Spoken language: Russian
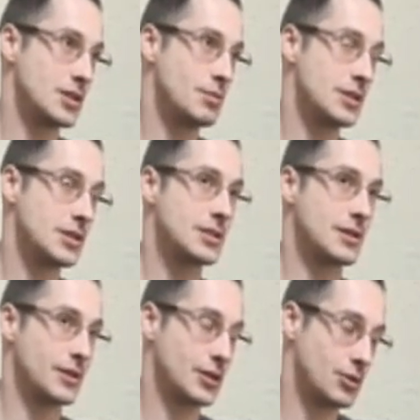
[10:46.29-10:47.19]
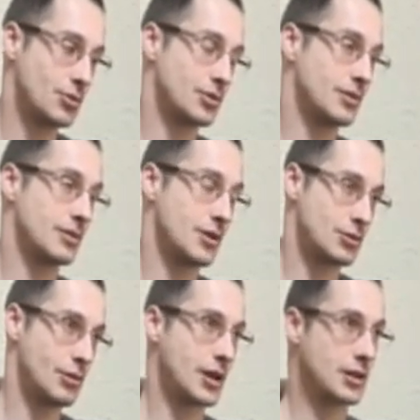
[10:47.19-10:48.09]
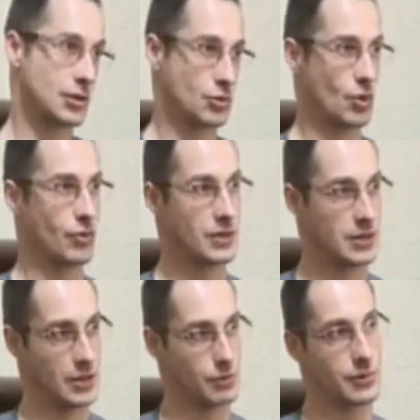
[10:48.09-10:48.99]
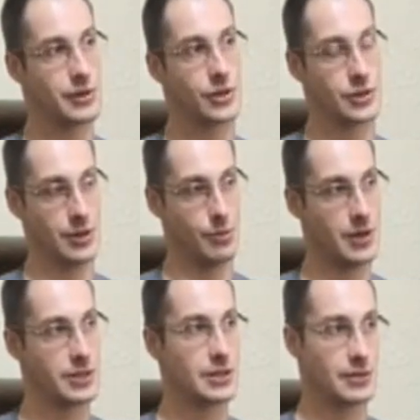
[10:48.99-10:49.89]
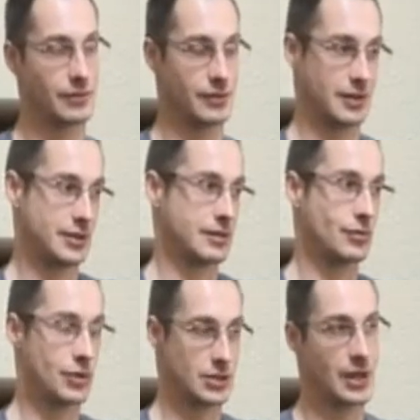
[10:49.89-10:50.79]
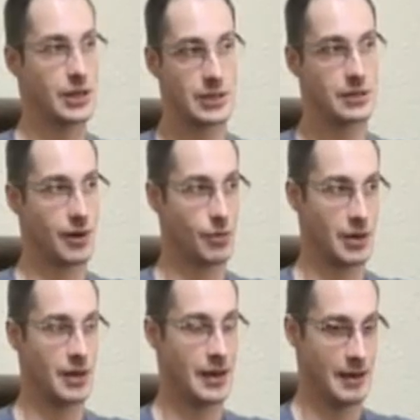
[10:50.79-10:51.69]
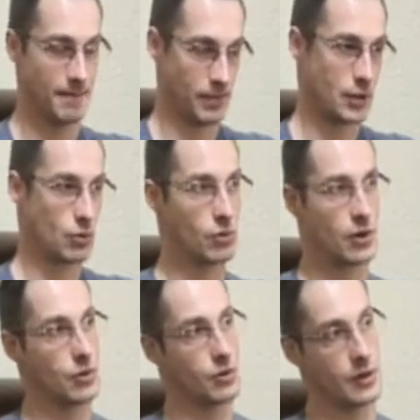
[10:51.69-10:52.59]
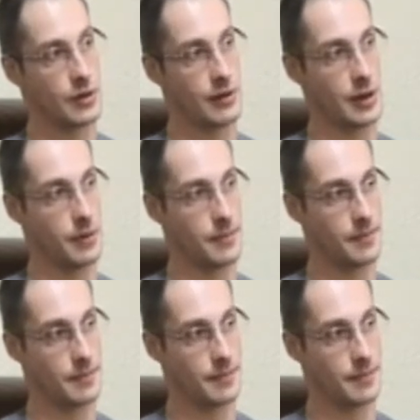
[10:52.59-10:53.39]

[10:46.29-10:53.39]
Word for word: 6 месяцев и тот результат, который у вас есть после 6 месяцев, это он останется с вами на долгое-долгое время.